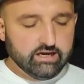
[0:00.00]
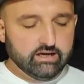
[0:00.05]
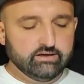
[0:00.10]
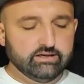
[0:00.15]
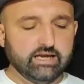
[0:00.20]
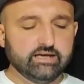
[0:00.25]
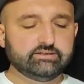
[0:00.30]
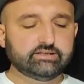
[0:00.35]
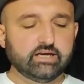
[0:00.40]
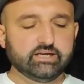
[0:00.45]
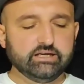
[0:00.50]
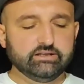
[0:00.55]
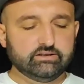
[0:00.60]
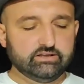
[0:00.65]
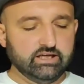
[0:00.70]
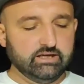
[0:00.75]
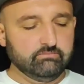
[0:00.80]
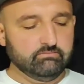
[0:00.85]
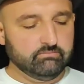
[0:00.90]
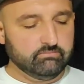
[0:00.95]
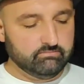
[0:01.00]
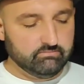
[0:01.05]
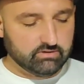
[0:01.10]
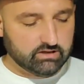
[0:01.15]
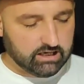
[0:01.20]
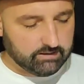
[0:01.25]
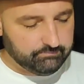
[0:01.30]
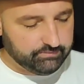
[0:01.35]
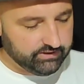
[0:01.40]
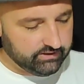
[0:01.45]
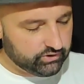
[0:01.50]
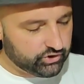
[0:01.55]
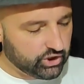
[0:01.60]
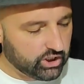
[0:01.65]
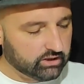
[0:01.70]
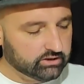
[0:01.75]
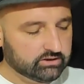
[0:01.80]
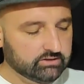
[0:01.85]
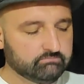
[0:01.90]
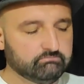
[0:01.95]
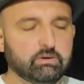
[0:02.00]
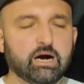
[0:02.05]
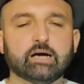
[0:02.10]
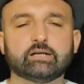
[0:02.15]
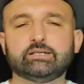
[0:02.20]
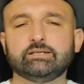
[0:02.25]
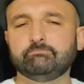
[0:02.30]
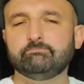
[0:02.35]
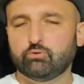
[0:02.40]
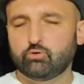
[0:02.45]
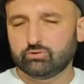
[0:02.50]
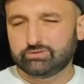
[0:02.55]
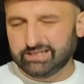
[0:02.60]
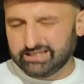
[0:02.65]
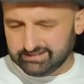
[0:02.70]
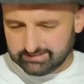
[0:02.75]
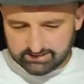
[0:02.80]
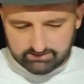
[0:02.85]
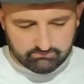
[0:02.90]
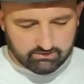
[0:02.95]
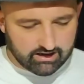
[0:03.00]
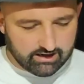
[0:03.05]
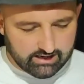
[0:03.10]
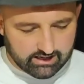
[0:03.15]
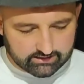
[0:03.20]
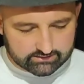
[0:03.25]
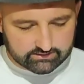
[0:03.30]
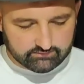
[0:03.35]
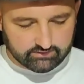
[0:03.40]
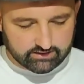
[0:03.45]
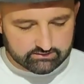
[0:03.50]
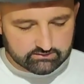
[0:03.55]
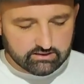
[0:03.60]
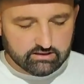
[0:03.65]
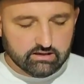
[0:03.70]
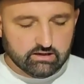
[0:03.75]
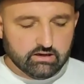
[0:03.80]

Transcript: Neyse gittiğim kapıyı çaldım, baktım protez imalatı var.